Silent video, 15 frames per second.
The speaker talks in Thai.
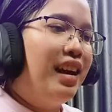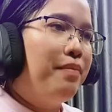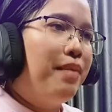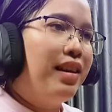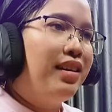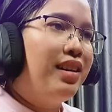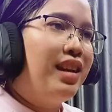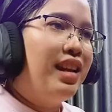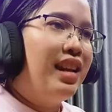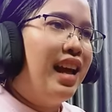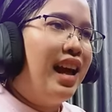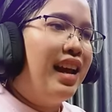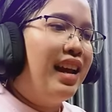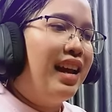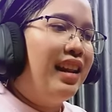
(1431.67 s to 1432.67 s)
ไขมันก็กิน
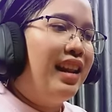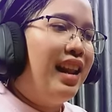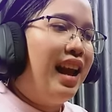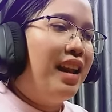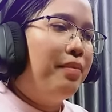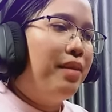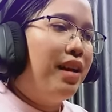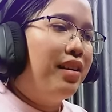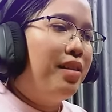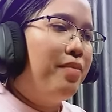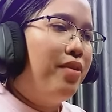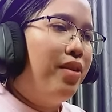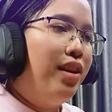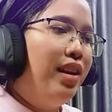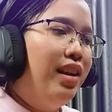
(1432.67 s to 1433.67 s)
ได้ค่ะละลายน้ำแข็งเรี
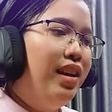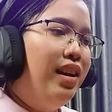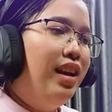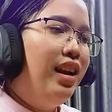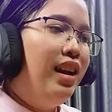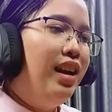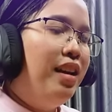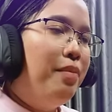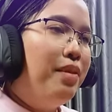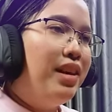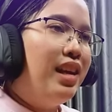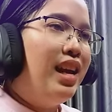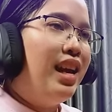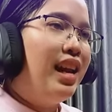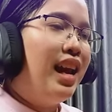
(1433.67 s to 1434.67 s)
ยบร้อยแล้ว
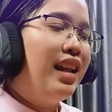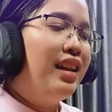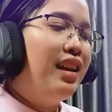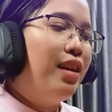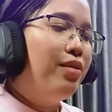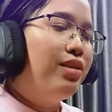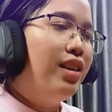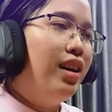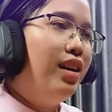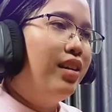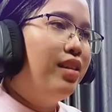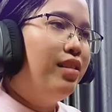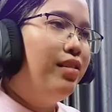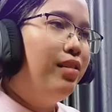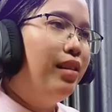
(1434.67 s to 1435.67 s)
เมื่อกี้ค่ะที่เราเจอ
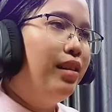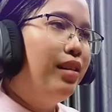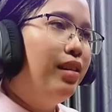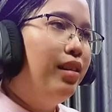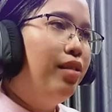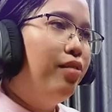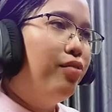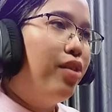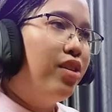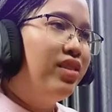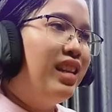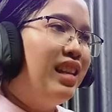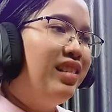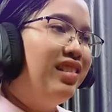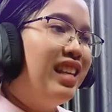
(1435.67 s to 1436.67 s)
คือ
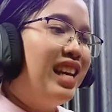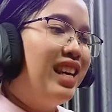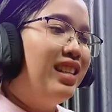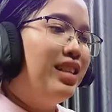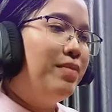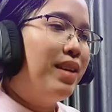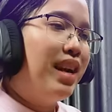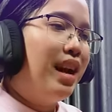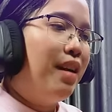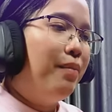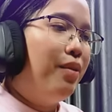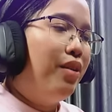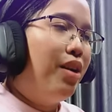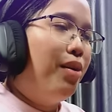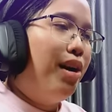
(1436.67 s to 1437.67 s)
frozen seed ใช่ไหมคะ
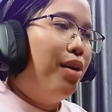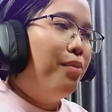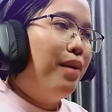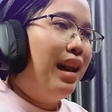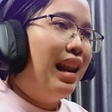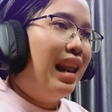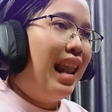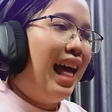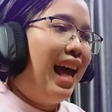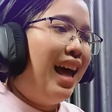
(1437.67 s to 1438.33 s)
พอเราเอามาละ